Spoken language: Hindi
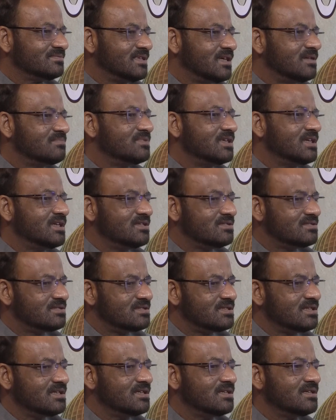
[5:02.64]
हम
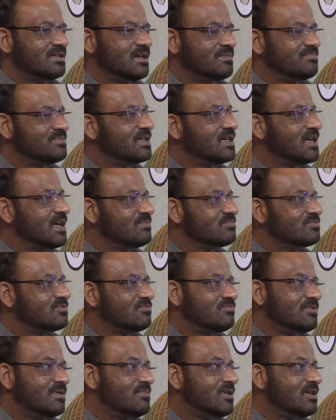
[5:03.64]
इससे अपने आप
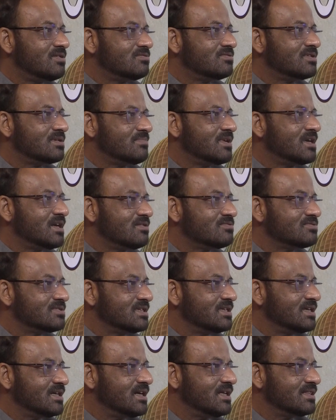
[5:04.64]
को वबाओं और बलाओं
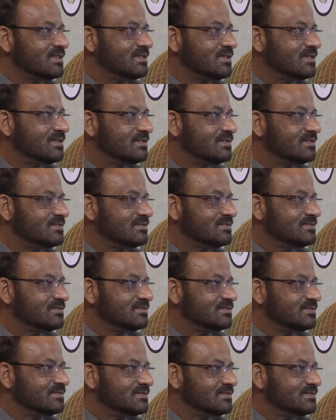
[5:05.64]
से निकालते हैं
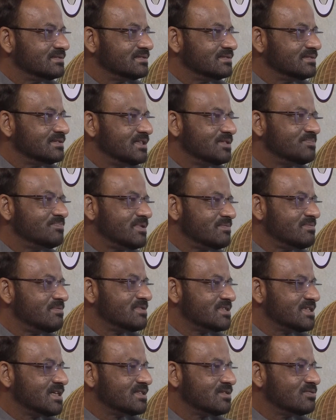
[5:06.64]
इस पर भी
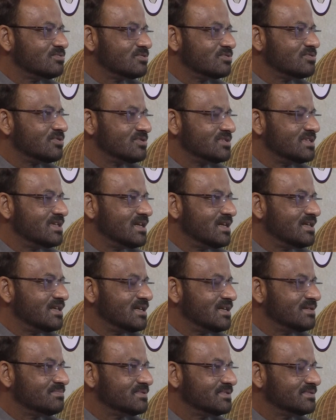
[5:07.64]
मैं चाहता हूँ कुछ रोशनी डालें
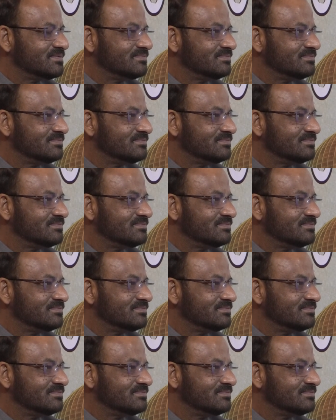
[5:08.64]
आप